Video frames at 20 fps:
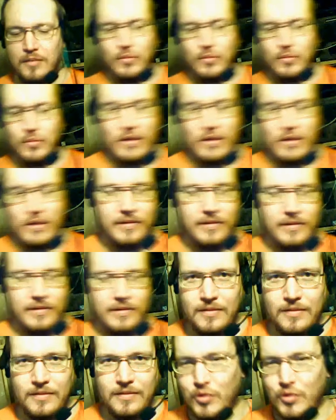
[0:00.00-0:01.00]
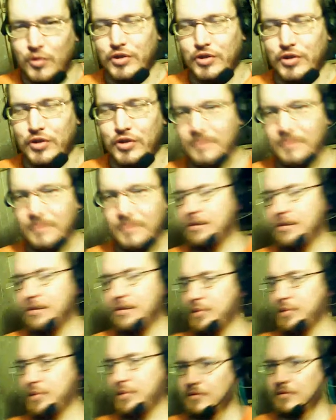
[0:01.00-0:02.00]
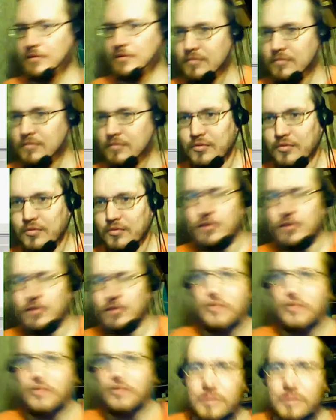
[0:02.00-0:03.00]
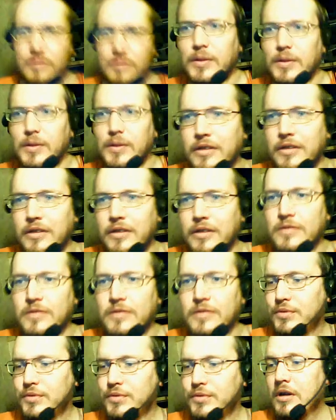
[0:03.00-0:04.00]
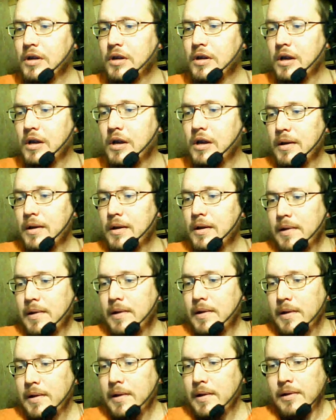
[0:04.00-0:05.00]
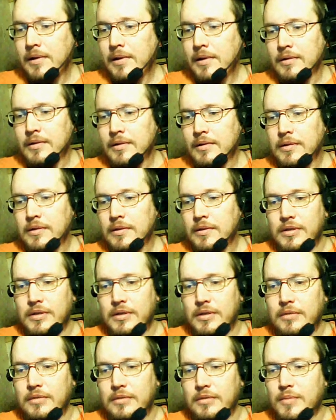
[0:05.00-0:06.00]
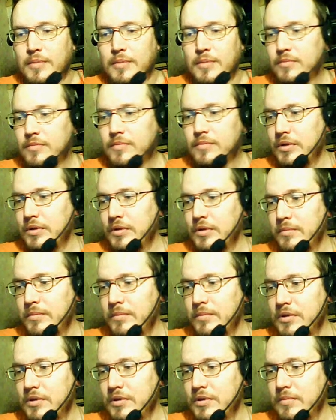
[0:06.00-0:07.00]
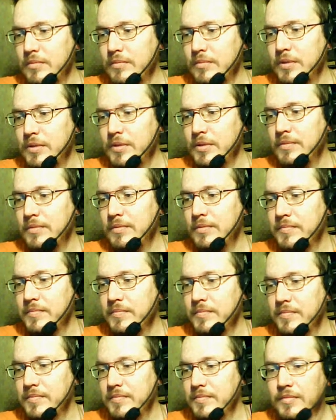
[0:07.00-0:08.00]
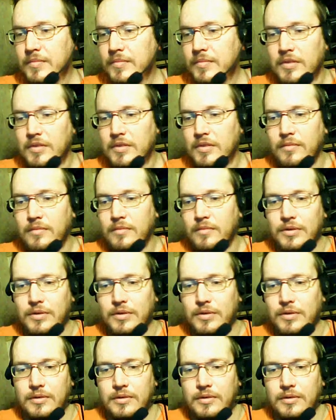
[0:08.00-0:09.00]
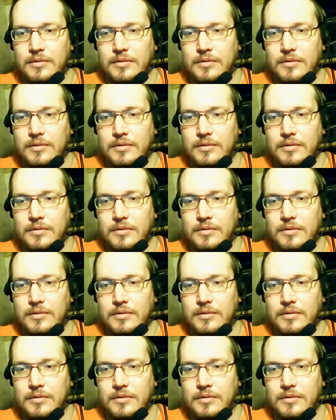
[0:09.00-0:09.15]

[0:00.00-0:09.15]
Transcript: Ну, соответственно, вложенные два элемента. Очень легко исполняется все. Давайте это посмотрим, чтобы не быть,